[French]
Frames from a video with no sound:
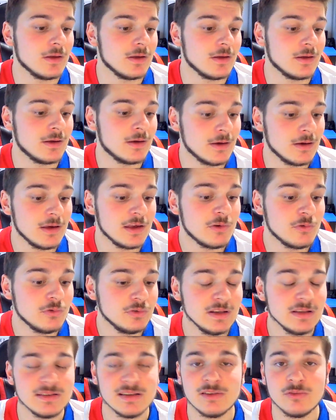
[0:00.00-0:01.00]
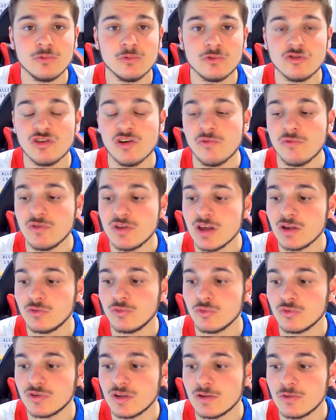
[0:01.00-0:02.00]
Euh, écoutez, c'est tout ce que j'ai à vous dire
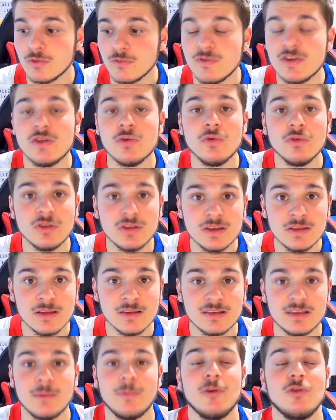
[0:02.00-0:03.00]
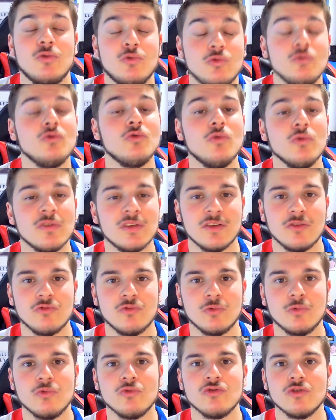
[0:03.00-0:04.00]
sur cette vidéo. N'hésitez pas, surtout du coup, c'est
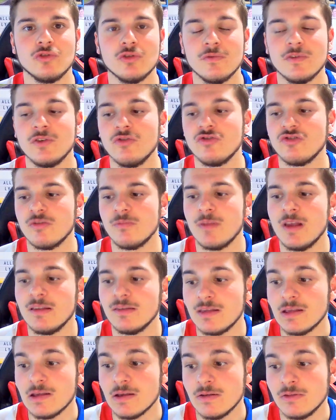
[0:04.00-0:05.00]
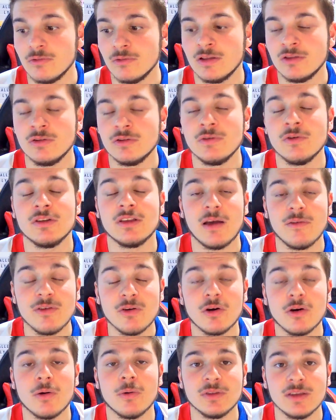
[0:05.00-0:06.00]
surtout ce genre de vidéo, j'aime bien, c'est de donner votre
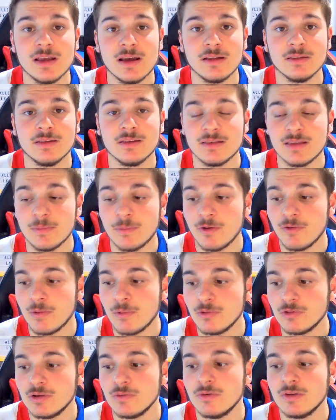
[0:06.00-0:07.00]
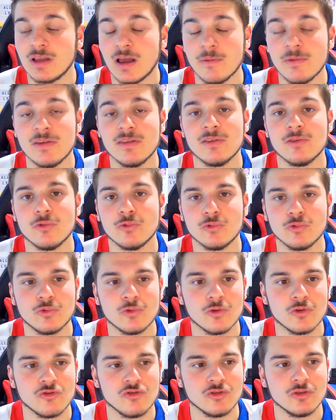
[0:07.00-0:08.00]
avis en commentaire. N'hésitez pas vraiment à donner votre avis, c'est surtout
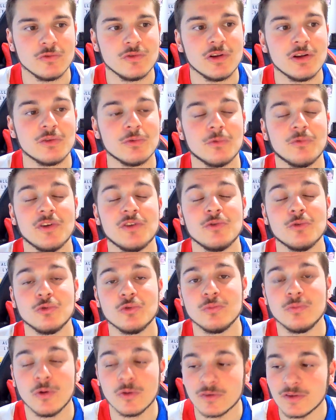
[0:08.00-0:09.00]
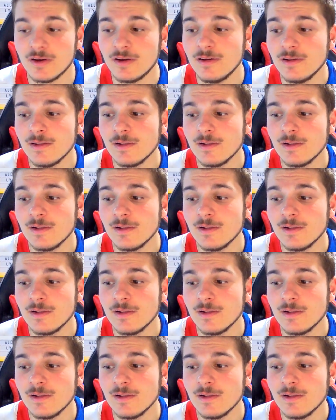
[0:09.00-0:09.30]
ce genre de vidéos, elles sont faites surtout pour ça.